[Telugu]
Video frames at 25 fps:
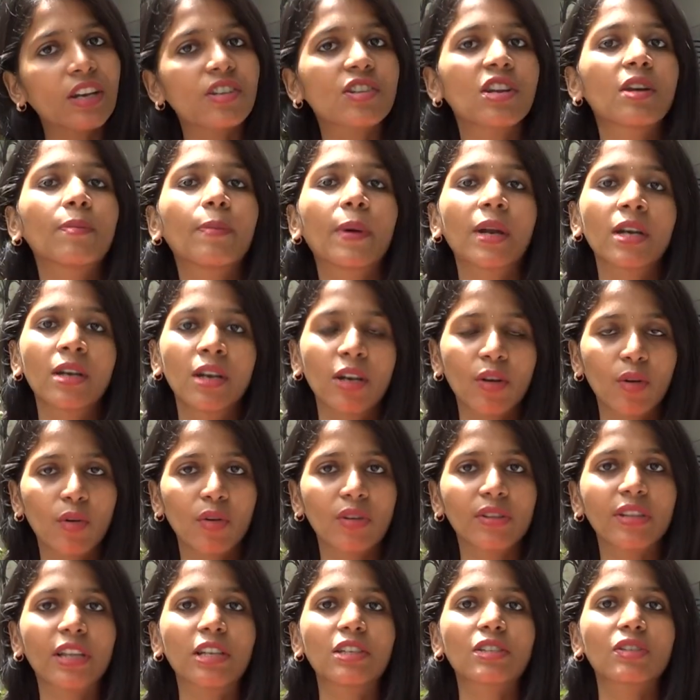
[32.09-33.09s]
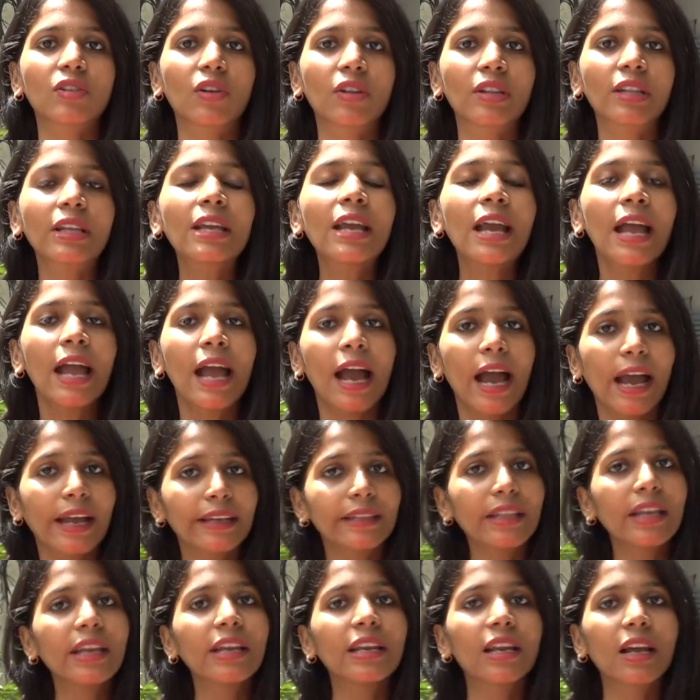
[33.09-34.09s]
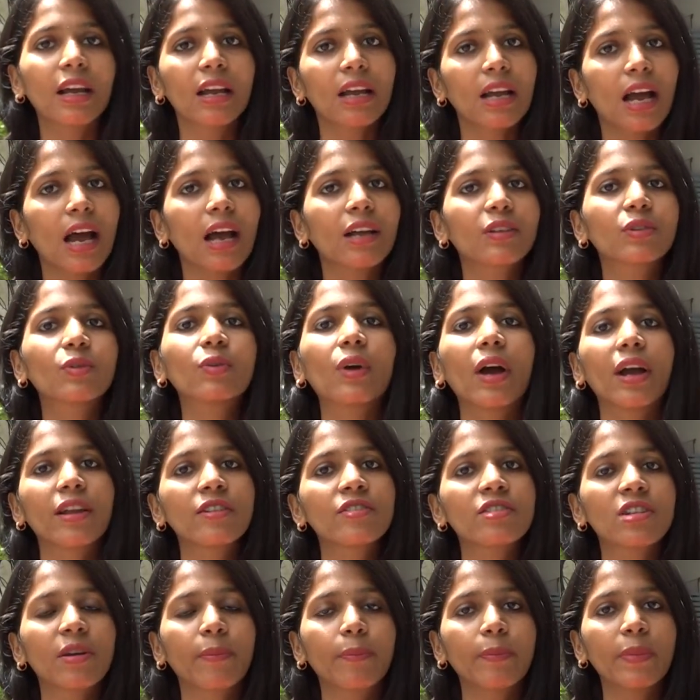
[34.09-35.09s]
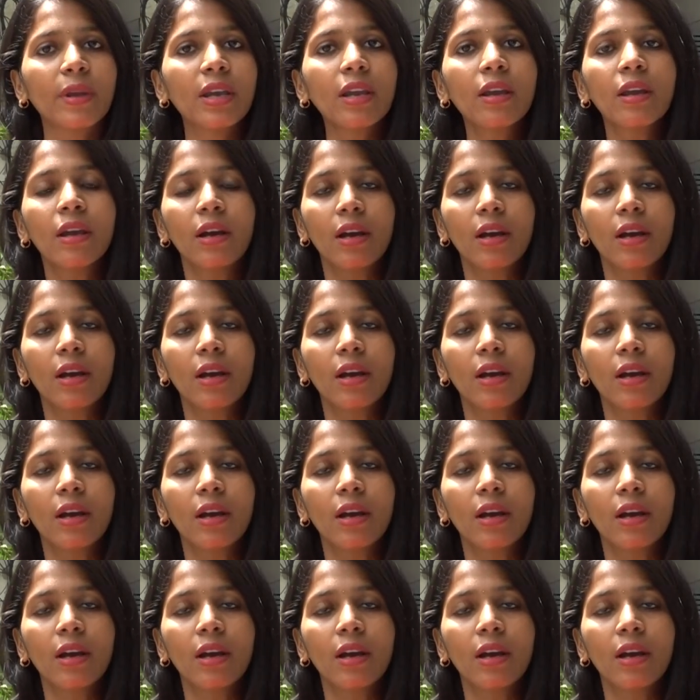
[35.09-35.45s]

ఘర్షణ పడినట్టు కూడా తెలుస్తోంది అయితే ఇలా కాదు అని చెప్పి